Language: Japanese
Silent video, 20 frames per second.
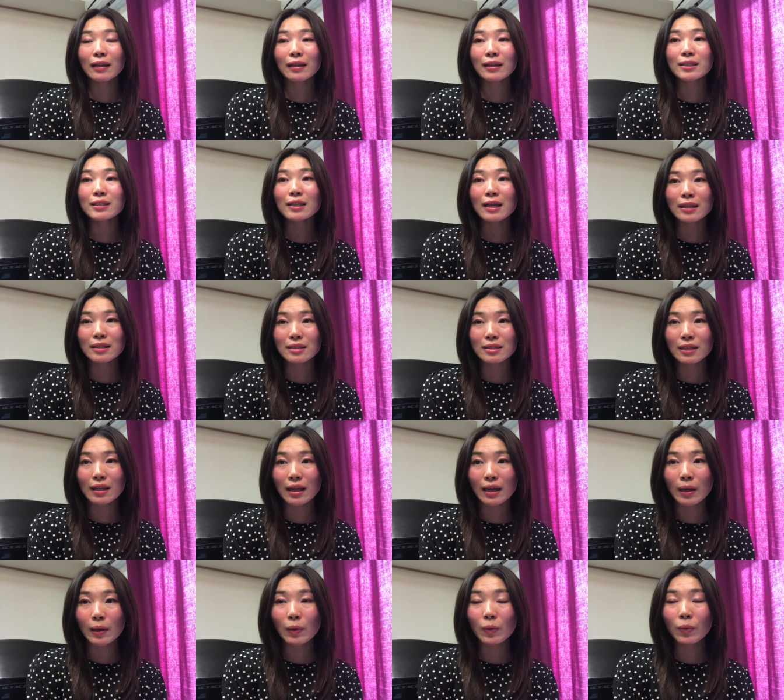先
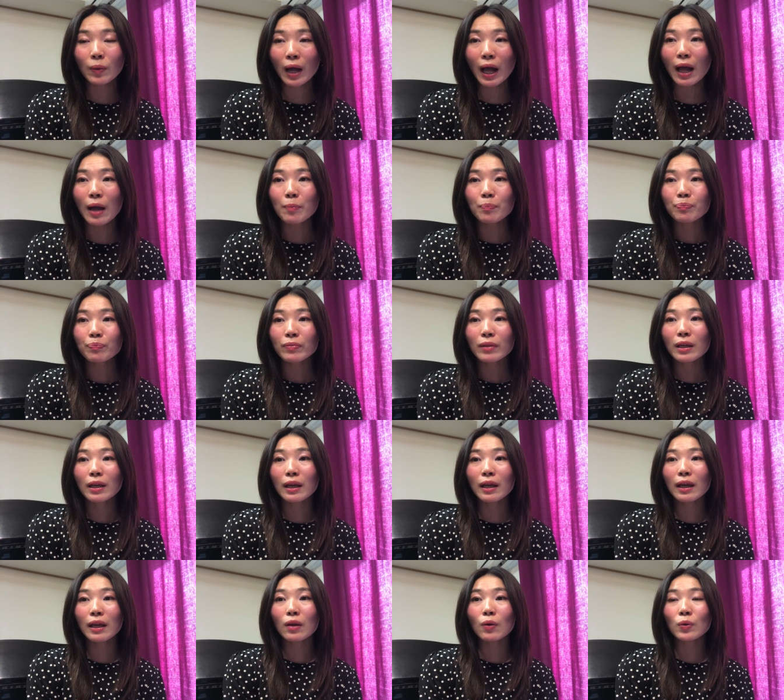生は、
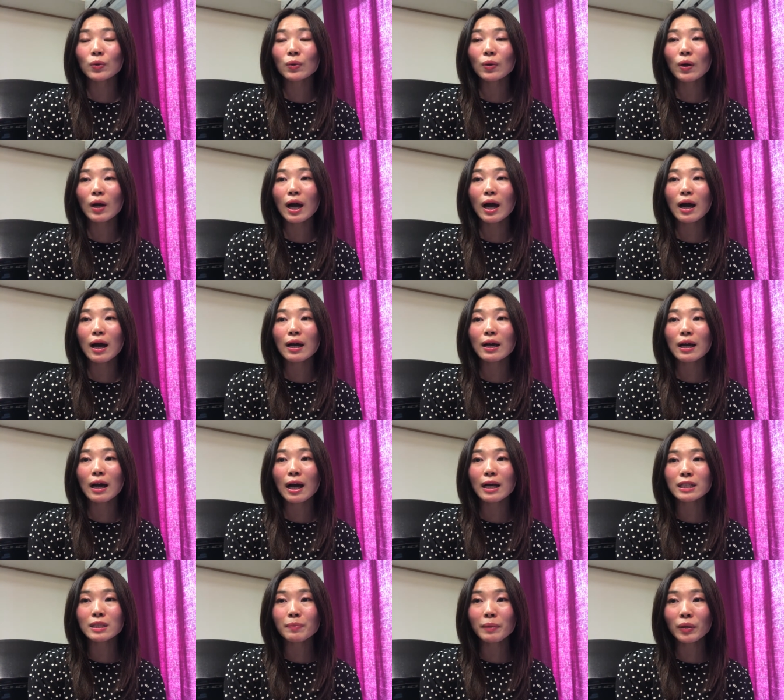えー、この
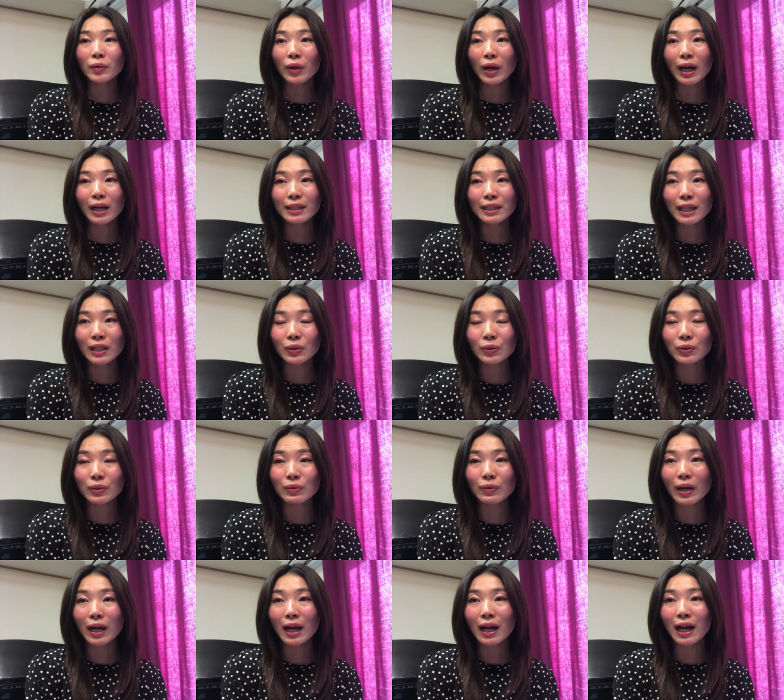初めのアンケートに
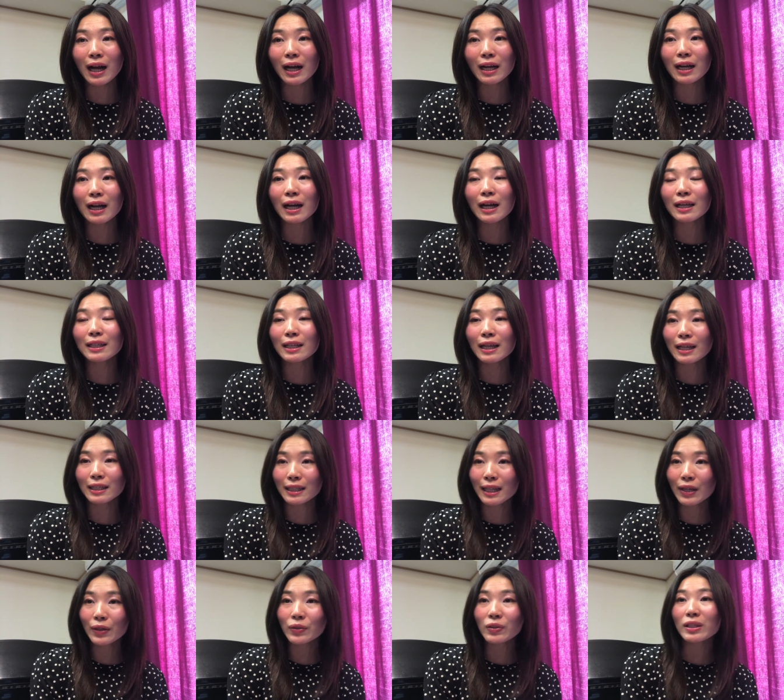は書かない
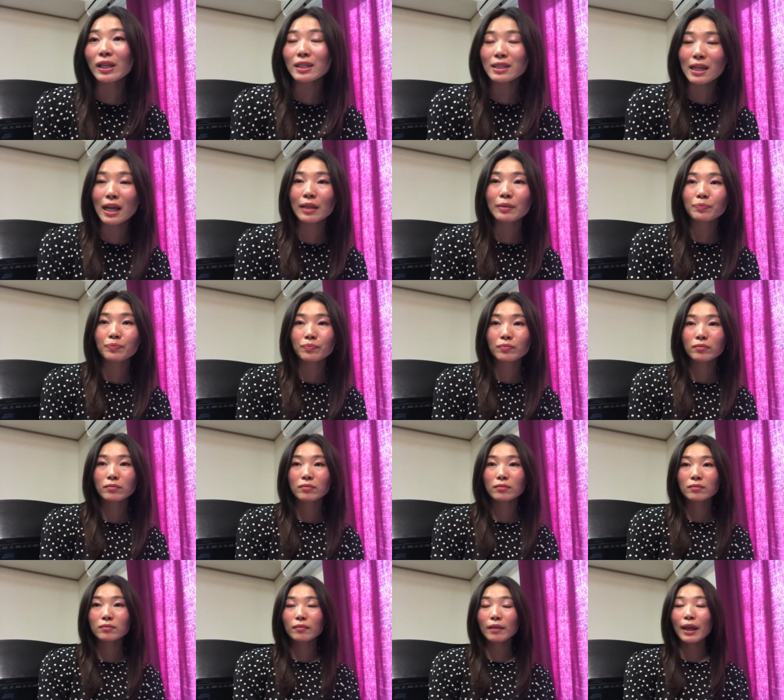でください。
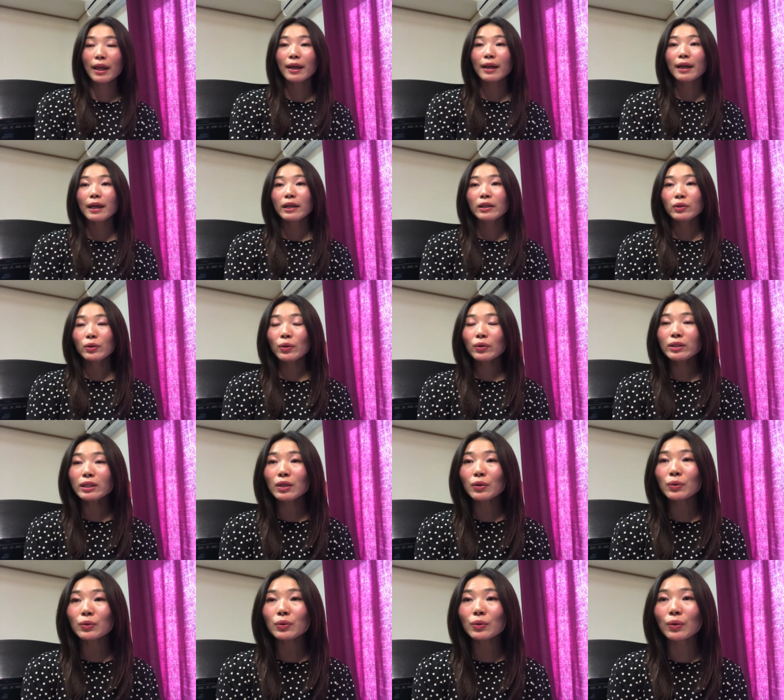でどんな
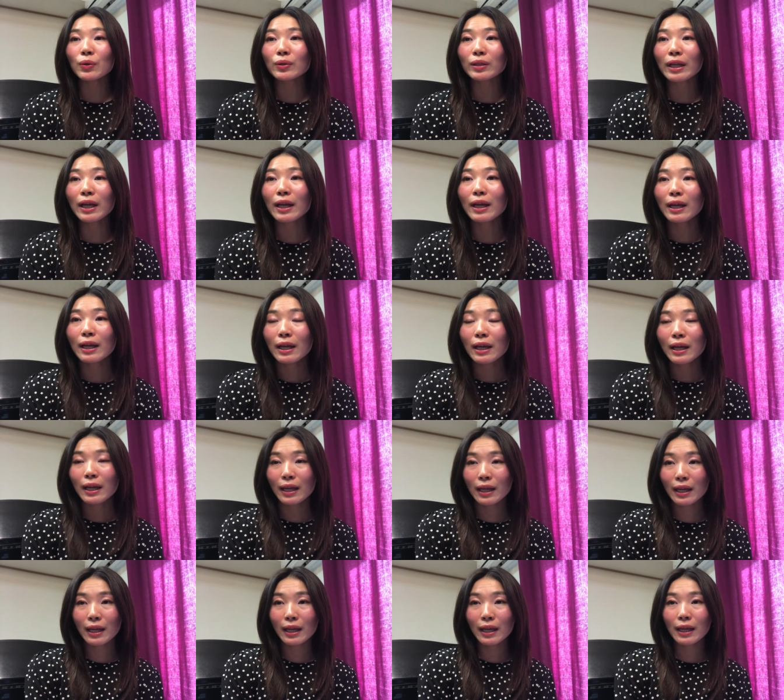ことをね、
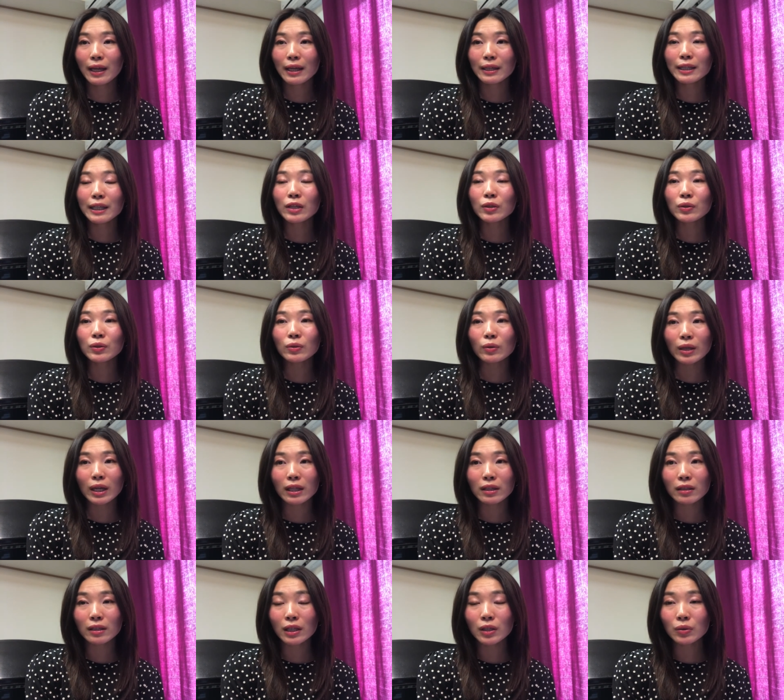えー、聞くの
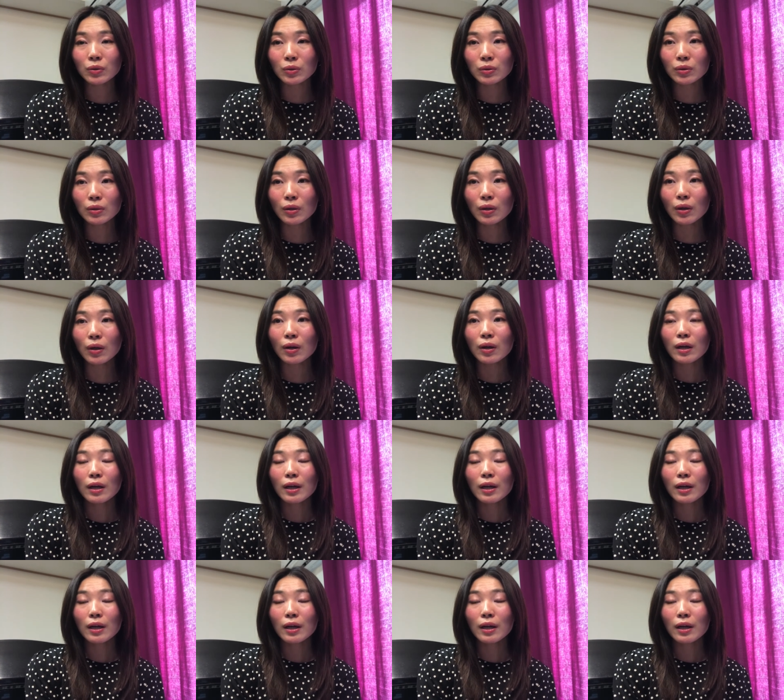かっていうと、